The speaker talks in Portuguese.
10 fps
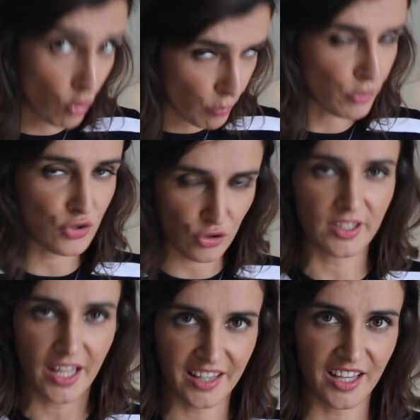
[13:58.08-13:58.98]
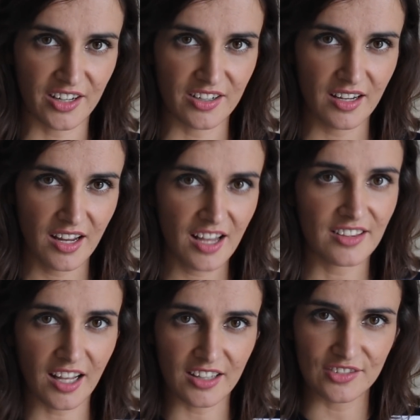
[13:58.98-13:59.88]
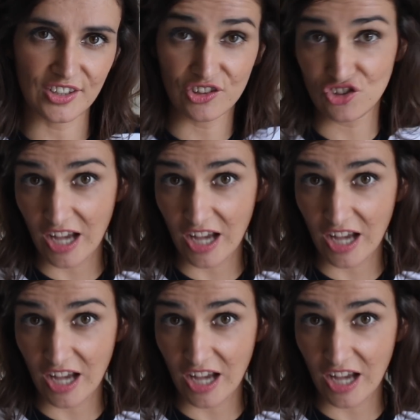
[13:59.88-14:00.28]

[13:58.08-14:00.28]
Concurso terminando na Dance